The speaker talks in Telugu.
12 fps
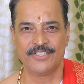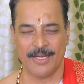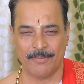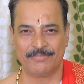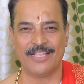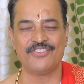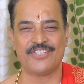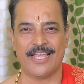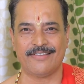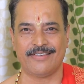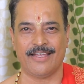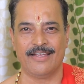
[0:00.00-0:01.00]
శబ్దం
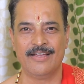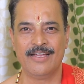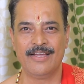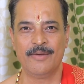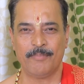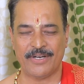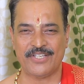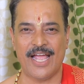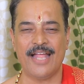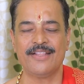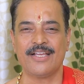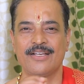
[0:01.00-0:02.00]
చేసి
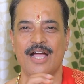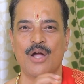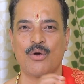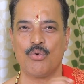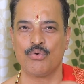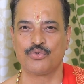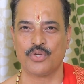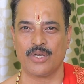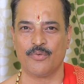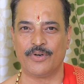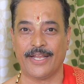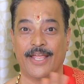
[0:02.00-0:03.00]
ప్రశాంతంగా కూర్చొని
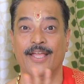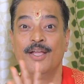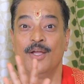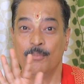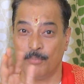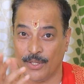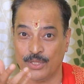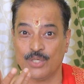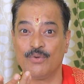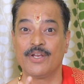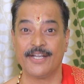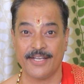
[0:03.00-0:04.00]
ఉంటే
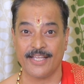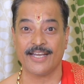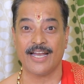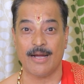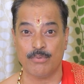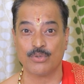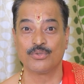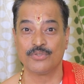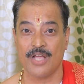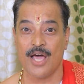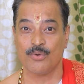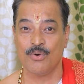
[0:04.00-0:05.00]
బంధువులు ఇంటికి
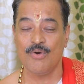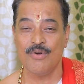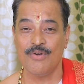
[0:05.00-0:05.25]
రాబోతున్నారు